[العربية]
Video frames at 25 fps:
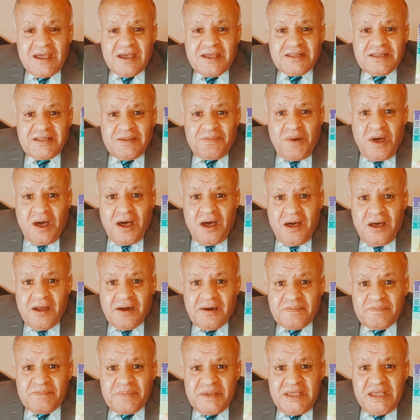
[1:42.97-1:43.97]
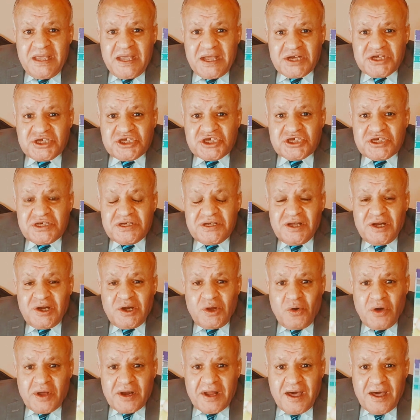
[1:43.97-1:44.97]
اختبار بي اتش
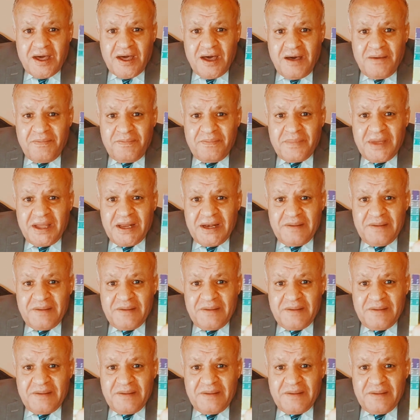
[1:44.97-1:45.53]
اللي هو رقم